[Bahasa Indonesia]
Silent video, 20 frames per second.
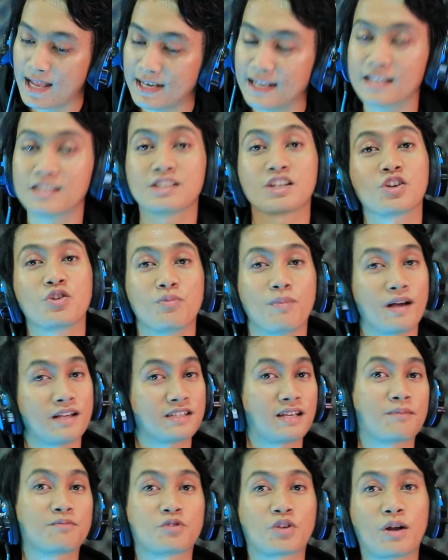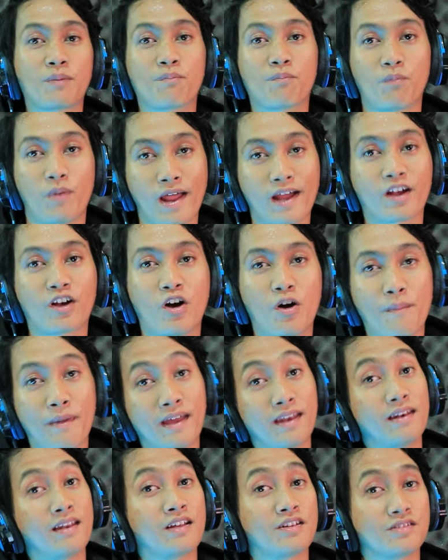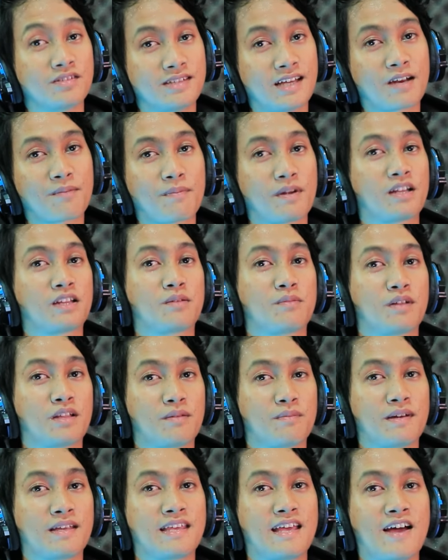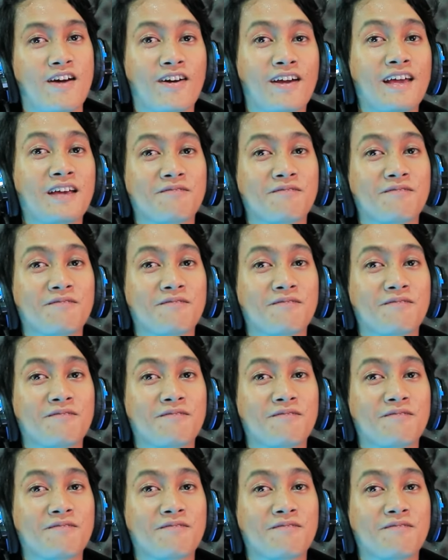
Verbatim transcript: dan jangan lupa subscribe, like, comment dan share pada teman-temannya. Oke.